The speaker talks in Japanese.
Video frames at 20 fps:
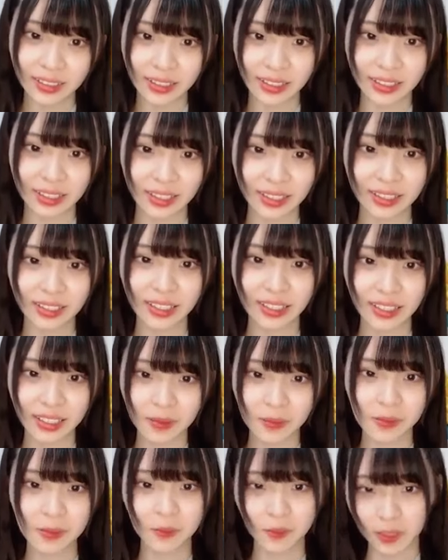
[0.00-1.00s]
寝てる食
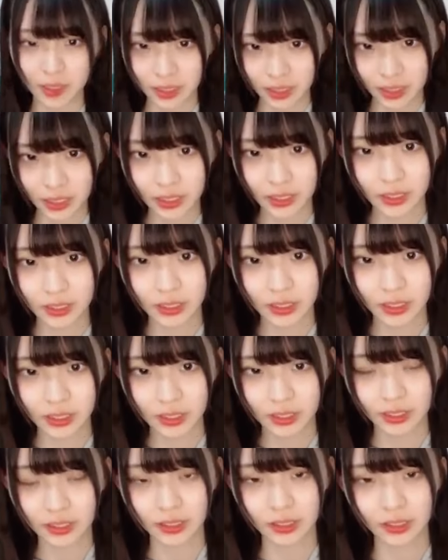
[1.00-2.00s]
べません、う
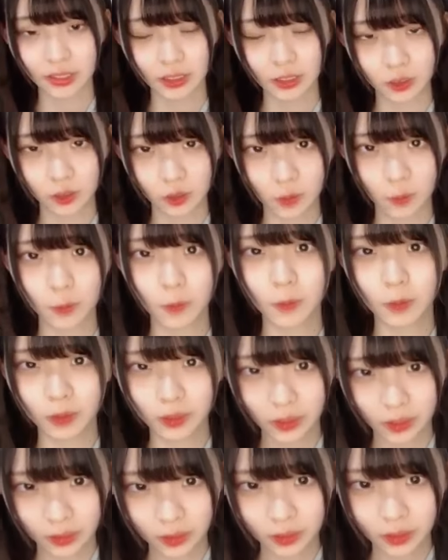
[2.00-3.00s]
ん、食べま
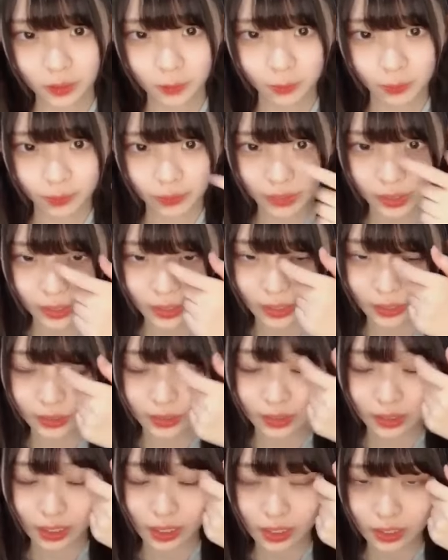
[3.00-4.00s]
せんよさあお
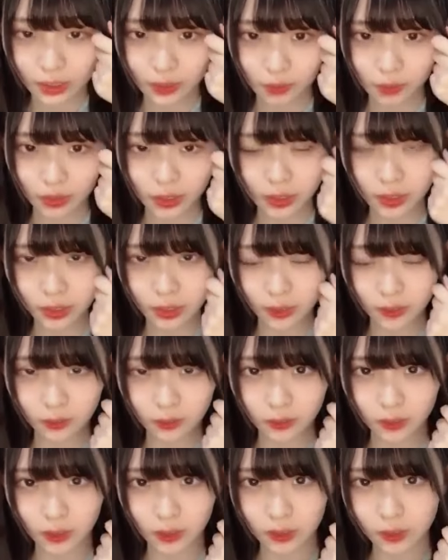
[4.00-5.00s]
疲れ様でしたお
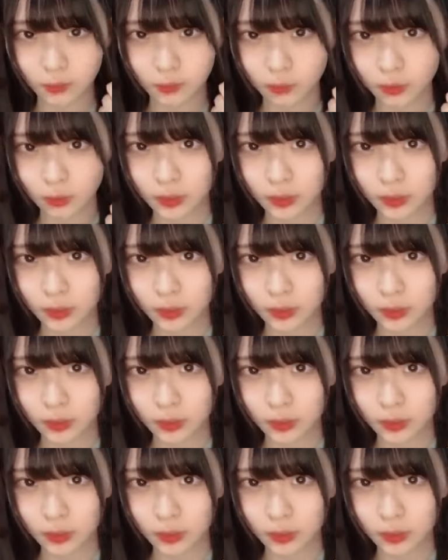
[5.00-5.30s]
疲れ様でし